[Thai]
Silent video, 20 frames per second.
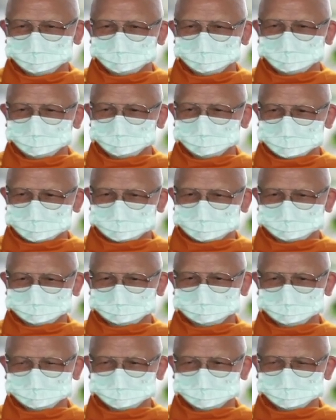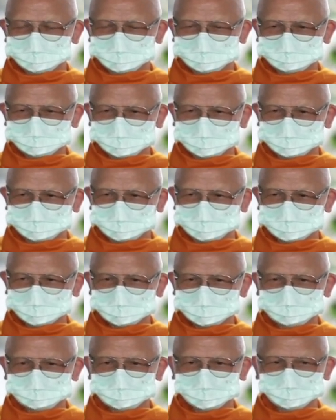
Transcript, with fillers: ว่าจิตนั้นมันเกลี้ยงเรา